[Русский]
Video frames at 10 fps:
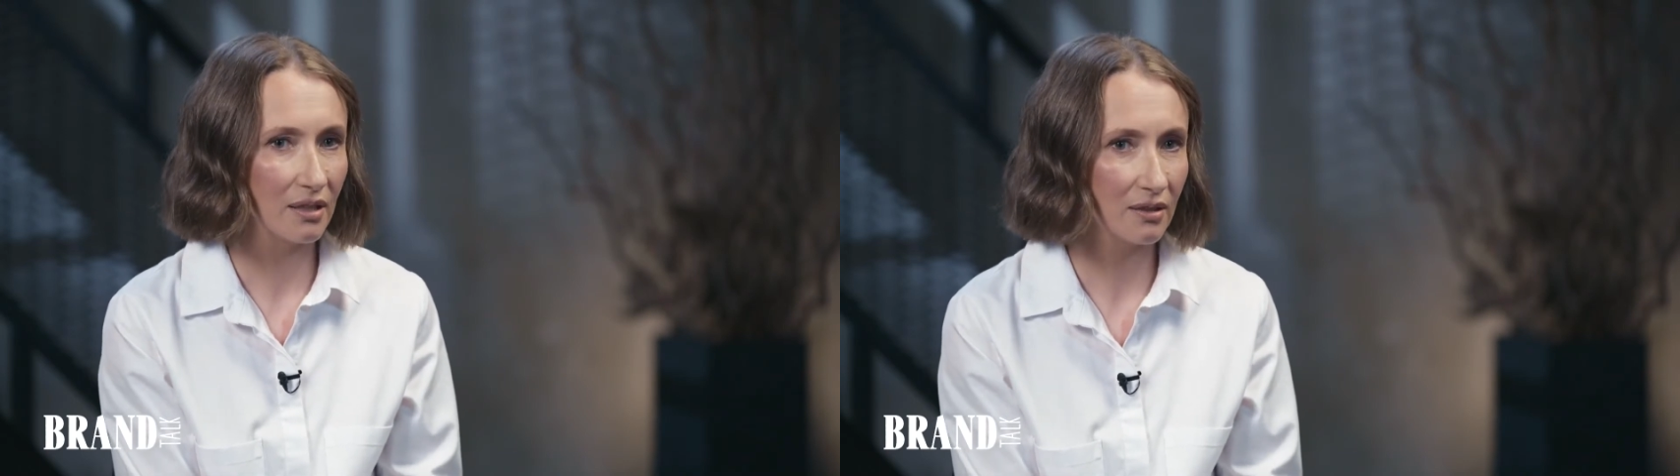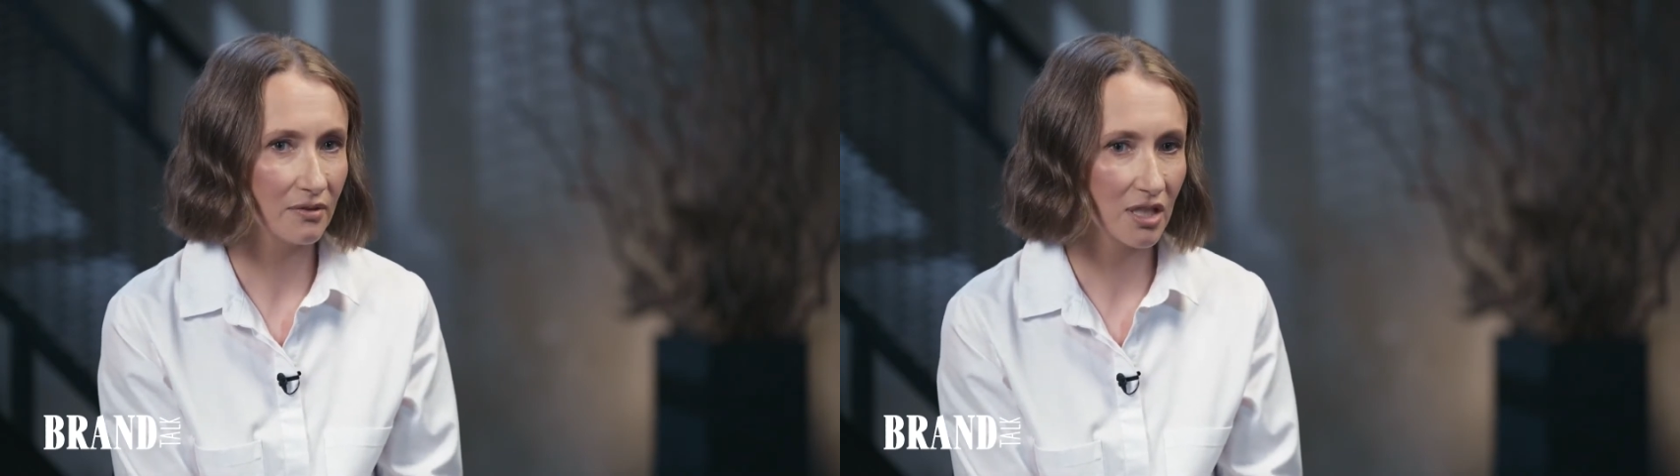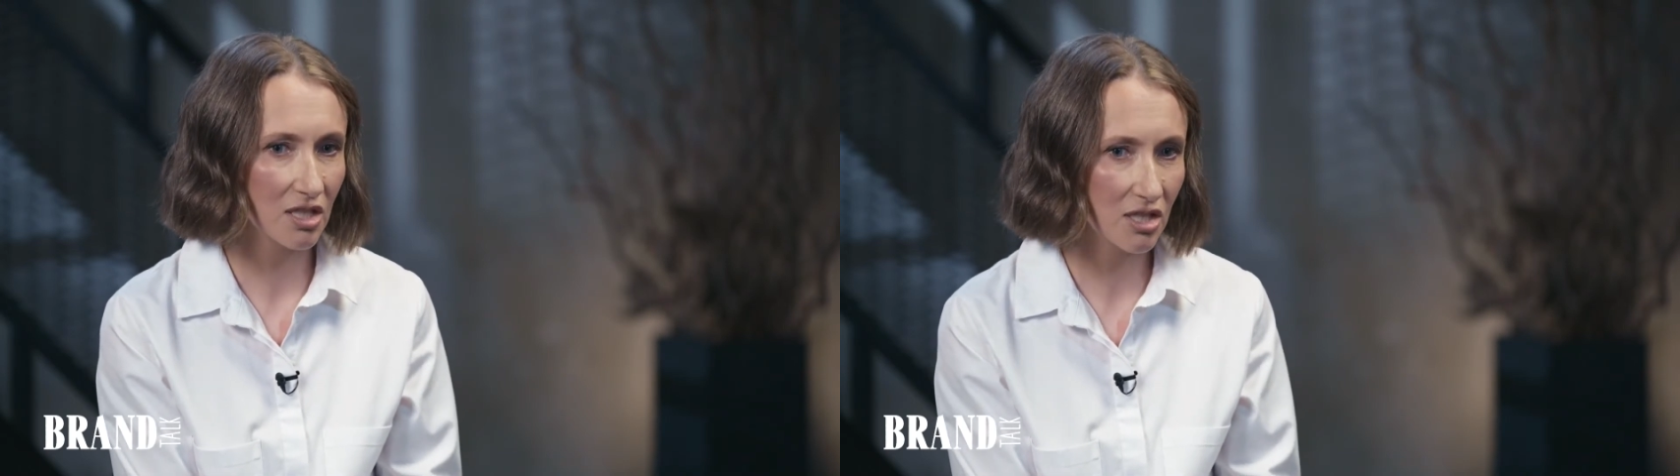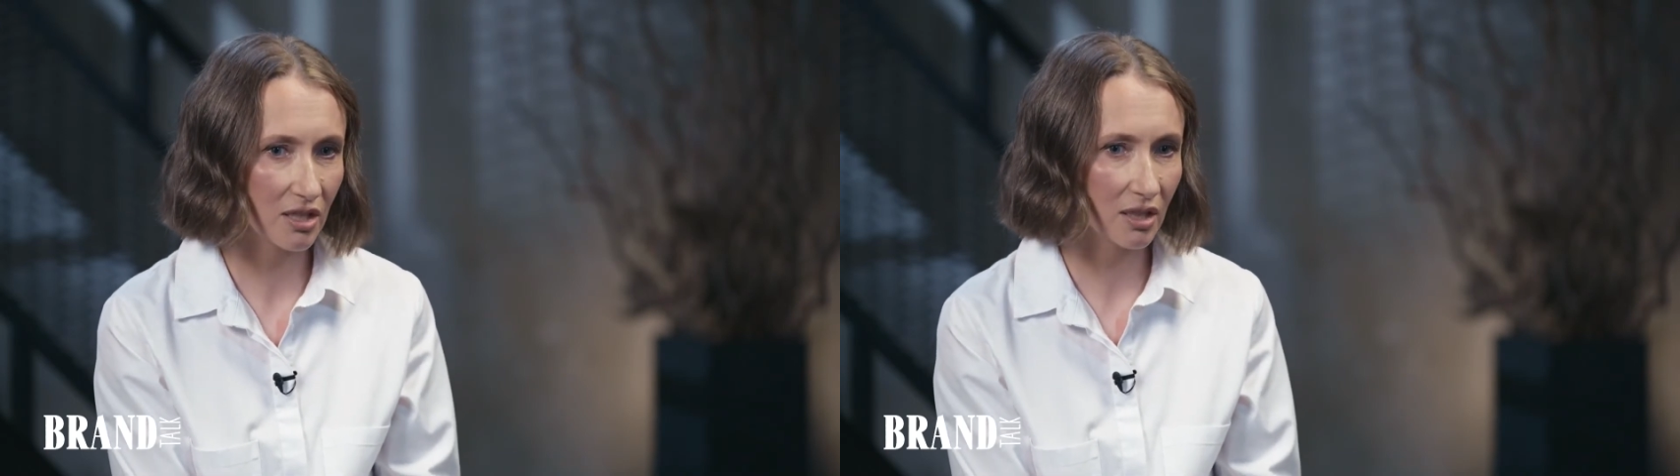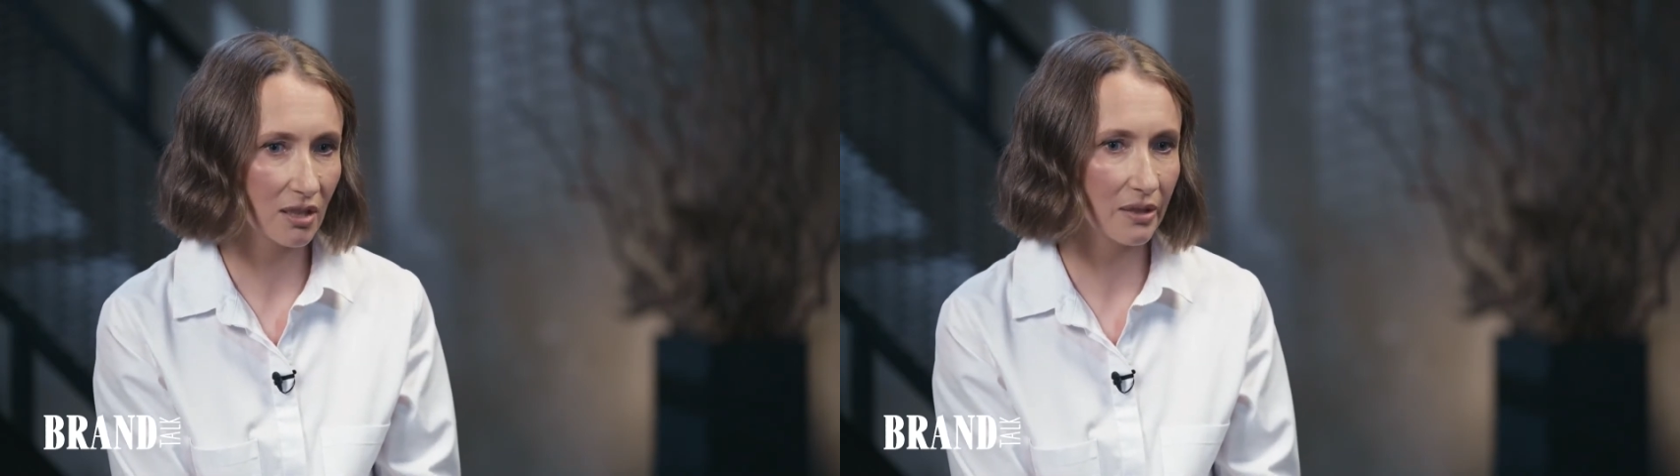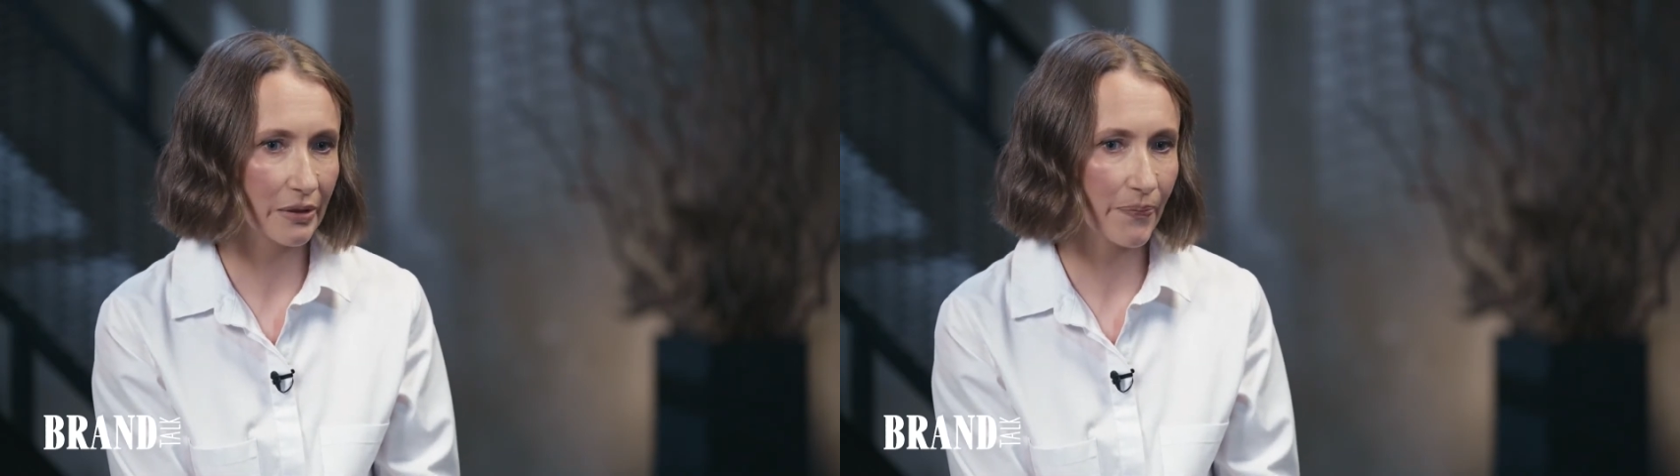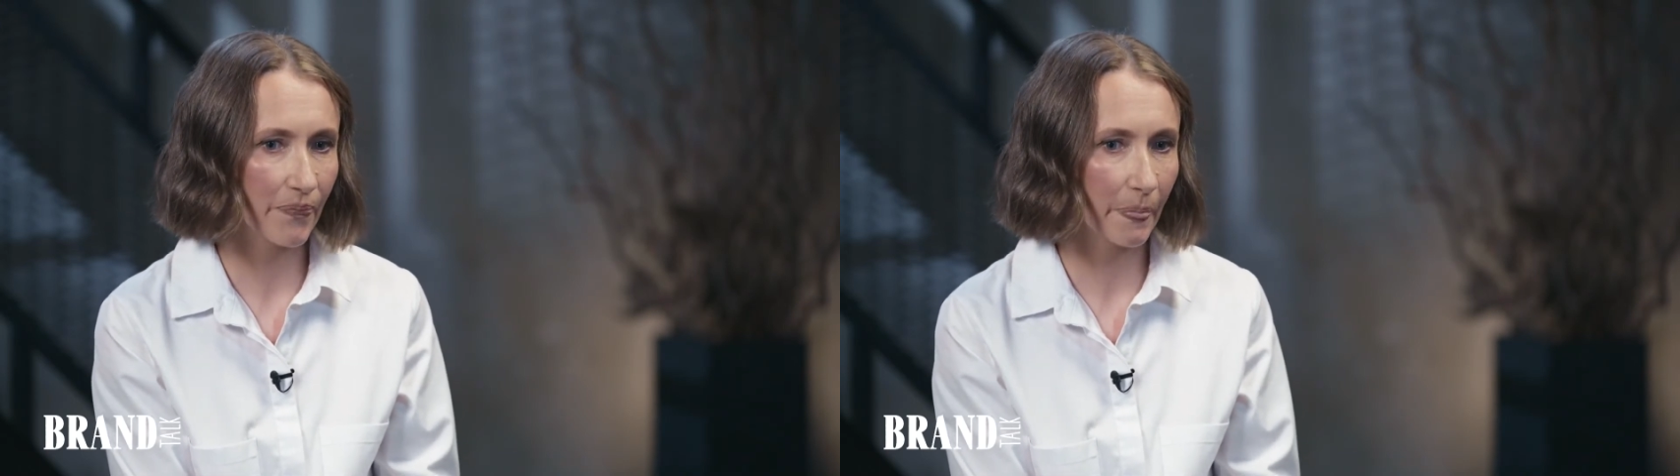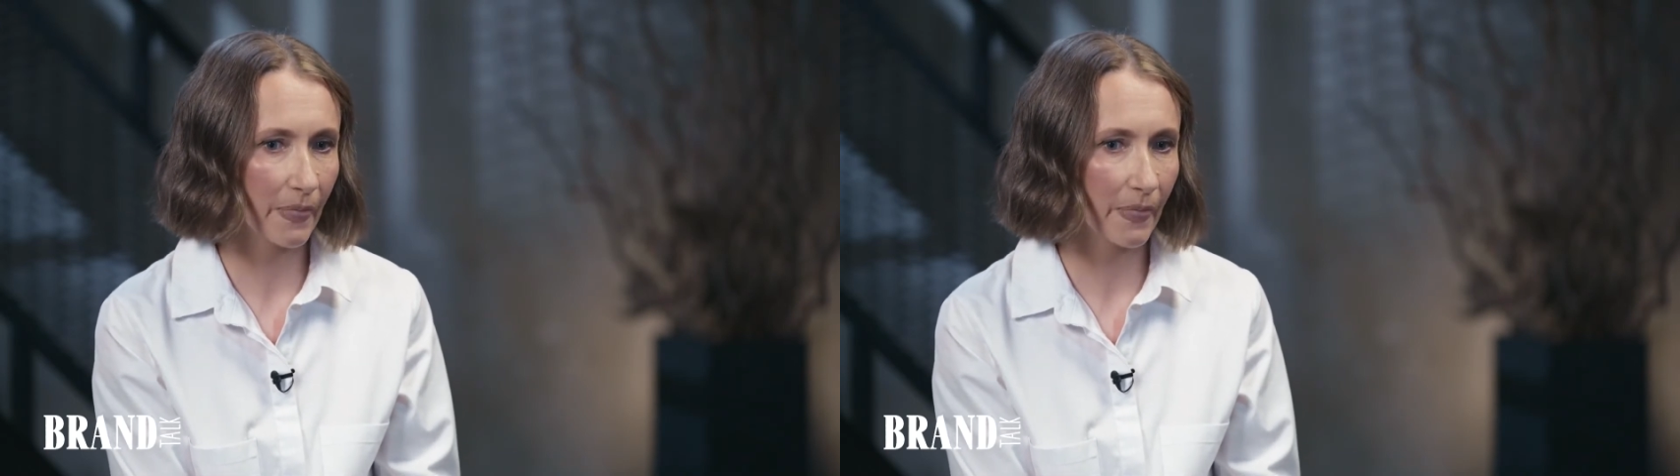и всячески